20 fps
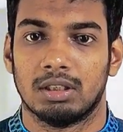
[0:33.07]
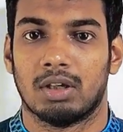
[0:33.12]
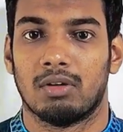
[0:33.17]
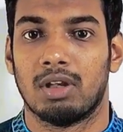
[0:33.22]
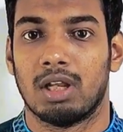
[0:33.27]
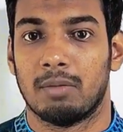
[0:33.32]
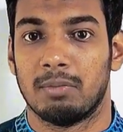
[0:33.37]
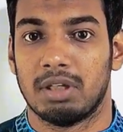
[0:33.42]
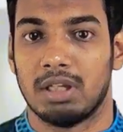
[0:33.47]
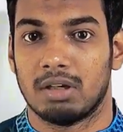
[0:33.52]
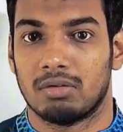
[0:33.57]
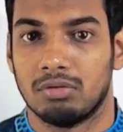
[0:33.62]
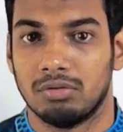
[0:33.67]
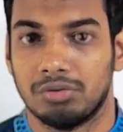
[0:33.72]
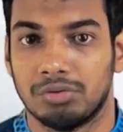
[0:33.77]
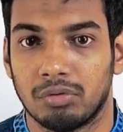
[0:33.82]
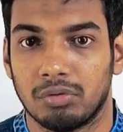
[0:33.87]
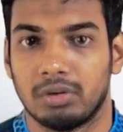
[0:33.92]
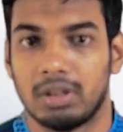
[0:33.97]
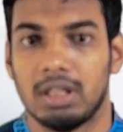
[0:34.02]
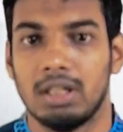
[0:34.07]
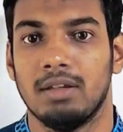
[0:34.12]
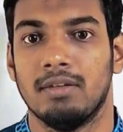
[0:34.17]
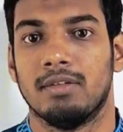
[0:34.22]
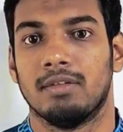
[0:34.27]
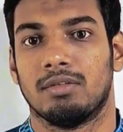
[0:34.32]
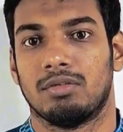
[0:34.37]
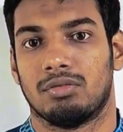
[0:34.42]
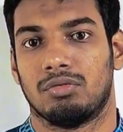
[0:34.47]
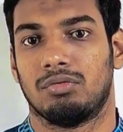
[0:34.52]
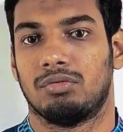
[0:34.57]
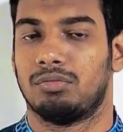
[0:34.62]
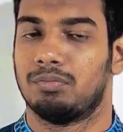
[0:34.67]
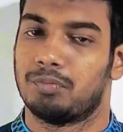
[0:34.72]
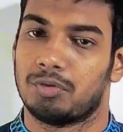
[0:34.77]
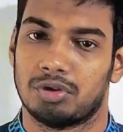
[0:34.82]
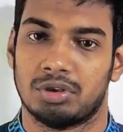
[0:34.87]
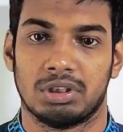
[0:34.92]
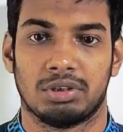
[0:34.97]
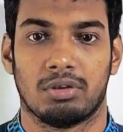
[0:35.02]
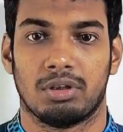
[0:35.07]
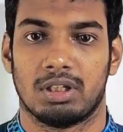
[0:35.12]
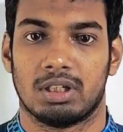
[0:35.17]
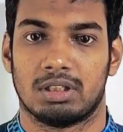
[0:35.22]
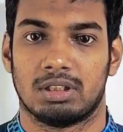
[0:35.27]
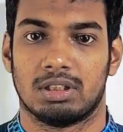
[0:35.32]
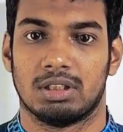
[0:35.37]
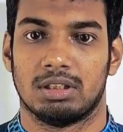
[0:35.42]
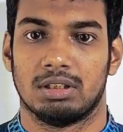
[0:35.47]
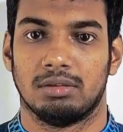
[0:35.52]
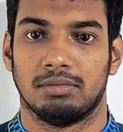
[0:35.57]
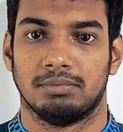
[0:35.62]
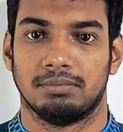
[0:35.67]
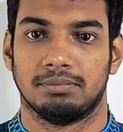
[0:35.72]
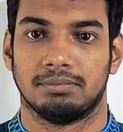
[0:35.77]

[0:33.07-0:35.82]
তাহলে আমি এখন শুরুতেই প্রশ্নে চলে যাচ্ছি